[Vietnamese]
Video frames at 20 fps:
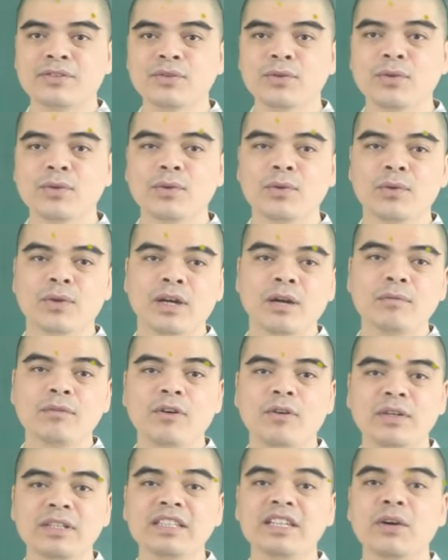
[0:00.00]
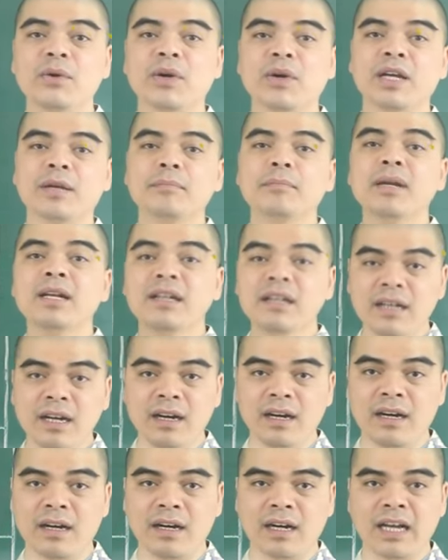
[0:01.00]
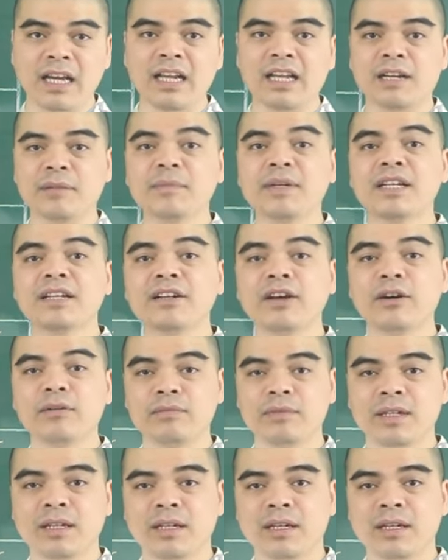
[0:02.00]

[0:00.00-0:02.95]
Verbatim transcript: dù không có nhiều cái bất ngờ hay là cái biến động,